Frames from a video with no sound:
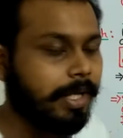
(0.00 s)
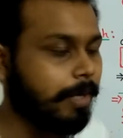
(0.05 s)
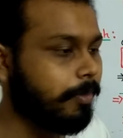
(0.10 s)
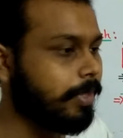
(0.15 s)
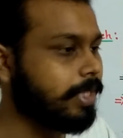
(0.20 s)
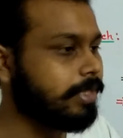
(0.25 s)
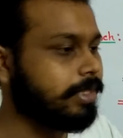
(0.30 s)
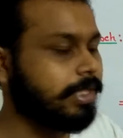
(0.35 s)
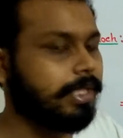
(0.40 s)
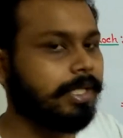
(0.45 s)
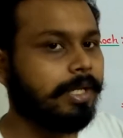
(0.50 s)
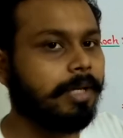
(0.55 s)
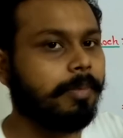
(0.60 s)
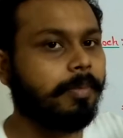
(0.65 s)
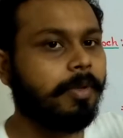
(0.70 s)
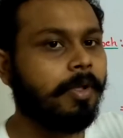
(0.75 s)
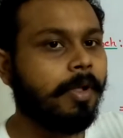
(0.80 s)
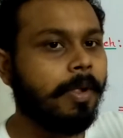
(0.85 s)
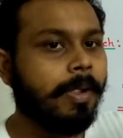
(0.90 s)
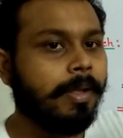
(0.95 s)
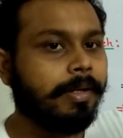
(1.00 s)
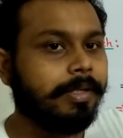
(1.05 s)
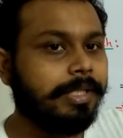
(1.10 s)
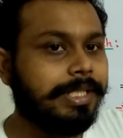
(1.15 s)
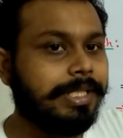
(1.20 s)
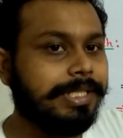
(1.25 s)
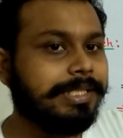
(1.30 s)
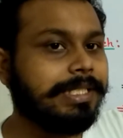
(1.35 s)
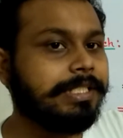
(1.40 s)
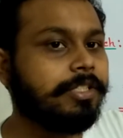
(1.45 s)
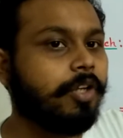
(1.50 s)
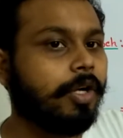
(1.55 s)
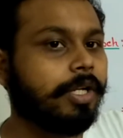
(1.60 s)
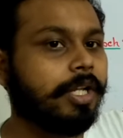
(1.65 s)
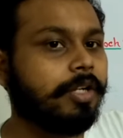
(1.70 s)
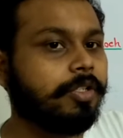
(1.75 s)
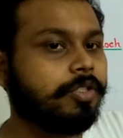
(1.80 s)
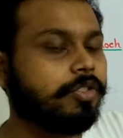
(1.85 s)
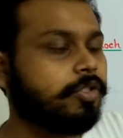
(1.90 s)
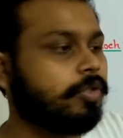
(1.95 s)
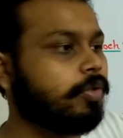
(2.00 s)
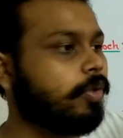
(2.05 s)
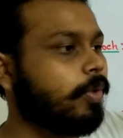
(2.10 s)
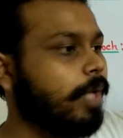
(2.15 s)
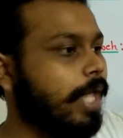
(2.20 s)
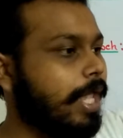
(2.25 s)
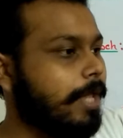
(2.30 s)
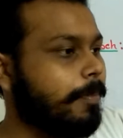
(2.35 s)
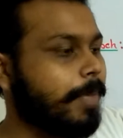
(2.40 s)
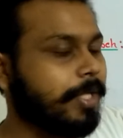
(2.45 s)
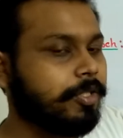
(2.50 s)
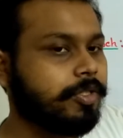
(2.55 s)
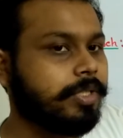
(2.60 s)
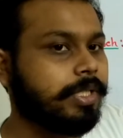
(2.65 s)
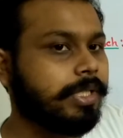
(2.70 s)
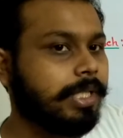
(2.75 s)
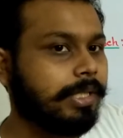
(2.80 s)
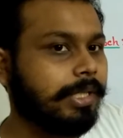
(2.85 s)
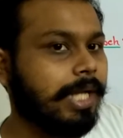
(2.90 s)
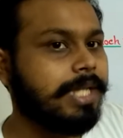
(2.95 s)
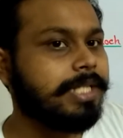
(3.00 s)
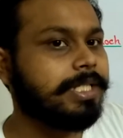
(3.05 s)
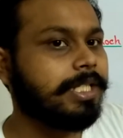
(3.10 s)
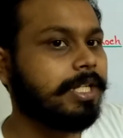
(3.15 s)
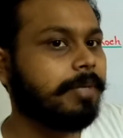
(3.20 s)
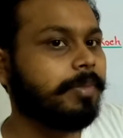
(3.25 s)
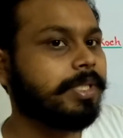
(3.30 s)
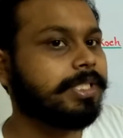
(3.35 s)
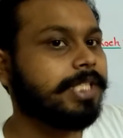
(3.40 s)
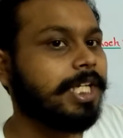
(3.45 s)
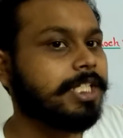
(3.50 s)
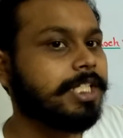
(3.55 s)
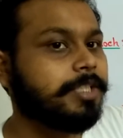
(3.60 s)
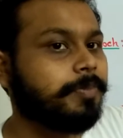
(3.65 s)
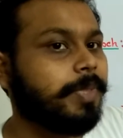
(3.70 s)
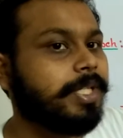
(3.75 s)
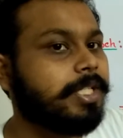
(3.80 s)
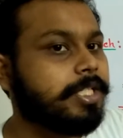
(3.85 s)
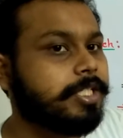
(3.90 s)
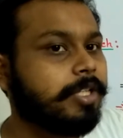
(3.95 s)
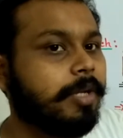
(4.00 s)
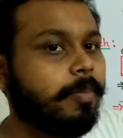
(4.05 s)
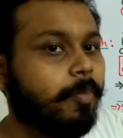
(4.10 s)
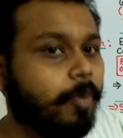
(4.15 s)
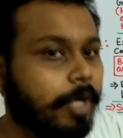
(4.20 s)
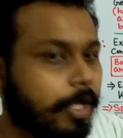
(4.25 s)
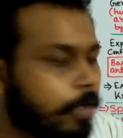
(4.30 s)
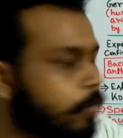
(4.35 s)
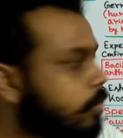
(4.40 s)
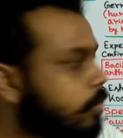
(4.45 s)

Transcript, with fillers: মানে আমরা যেটাকে ডিজিজ ঘটানোর জন্য এই প্যাথোজেনটা দায়ী সেটা আমরা সাসপেক্ট হিসাবে মনে